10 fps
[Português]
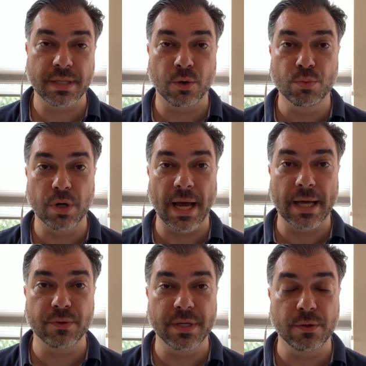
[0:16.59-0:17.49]

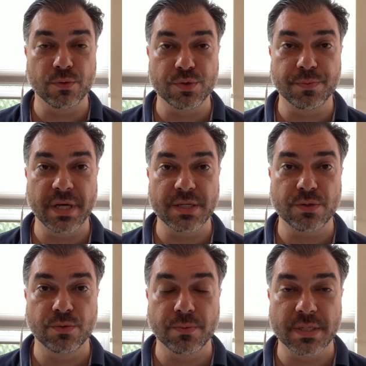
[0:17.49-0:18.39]
acumulado em alguns meses,
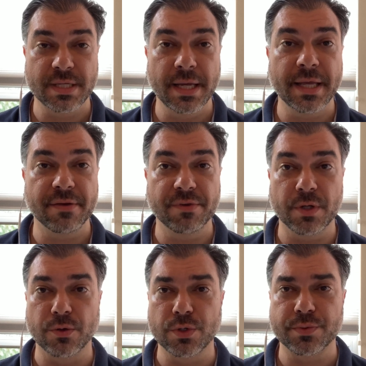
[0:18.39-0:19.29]
com uma Selic
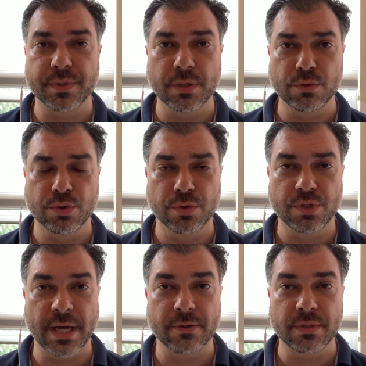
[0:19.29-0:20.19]
vindo a 2%, o juro
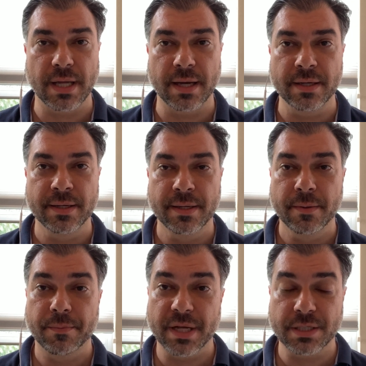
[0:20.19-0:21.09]
zero está
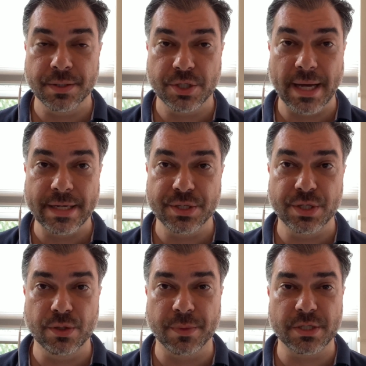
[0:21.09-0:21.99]
praticamente
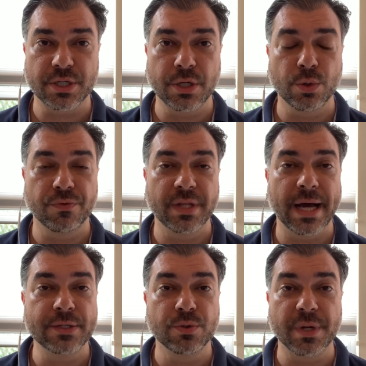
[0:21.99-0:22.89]
garantido. Mas acho que a
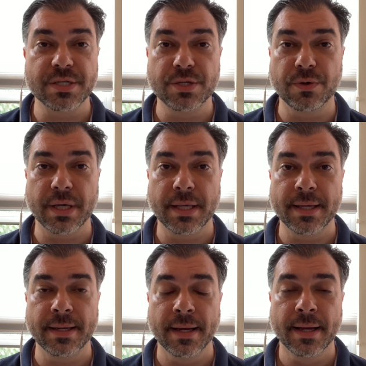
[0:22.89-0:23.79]
novidade no Brasil é
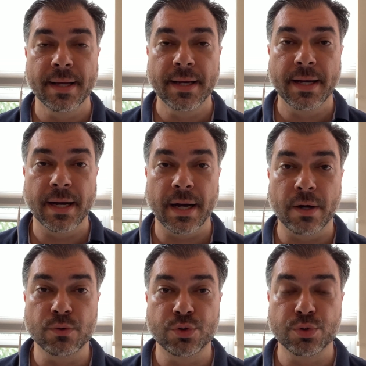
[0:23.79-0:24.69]
que
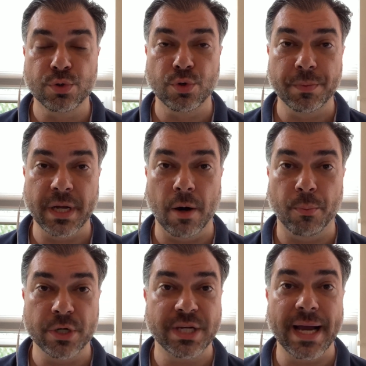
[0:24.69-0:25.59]
ah, o juro nominal
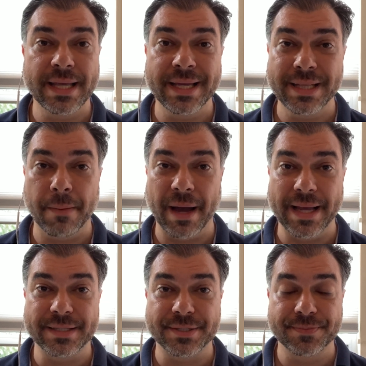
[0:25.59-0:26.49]
pode cair ainda
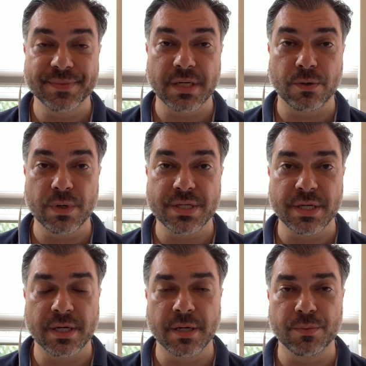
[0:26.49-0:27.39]
mais. Né? Com
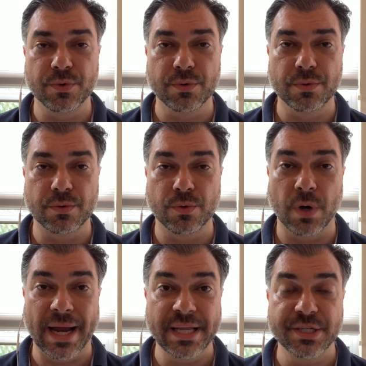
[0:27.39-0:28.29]
esse câmbio, com o
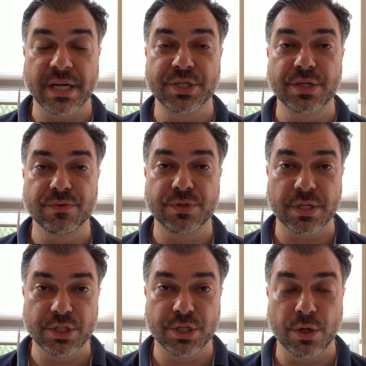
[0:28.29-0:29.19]
rally de ativos que
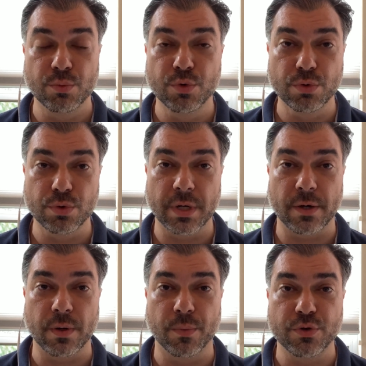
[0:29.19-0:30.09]
a gente tem no mundo, né?
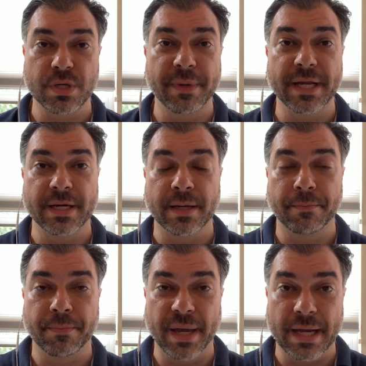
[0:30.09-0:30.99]
com a Bolsa Americana
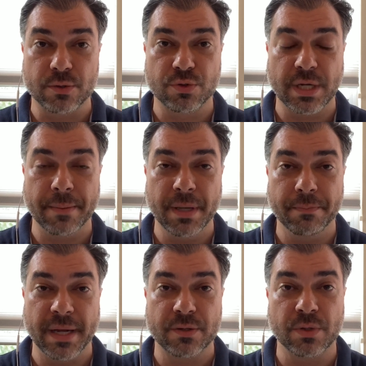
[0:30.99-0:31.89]
perto, já bem
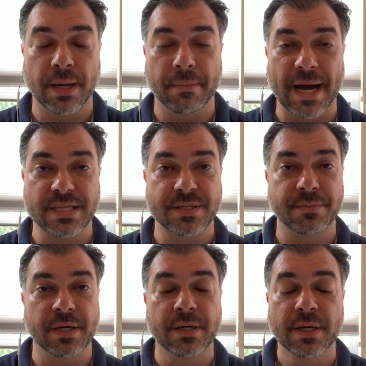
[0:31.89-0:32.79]
perto da
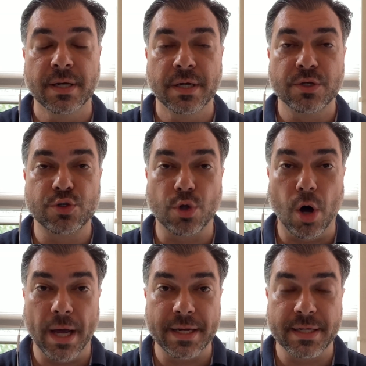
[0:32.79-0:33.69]
máxima
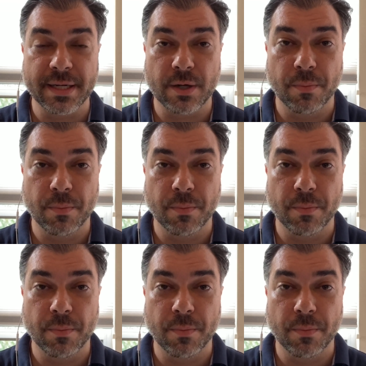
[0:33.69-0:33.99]
histórica, né?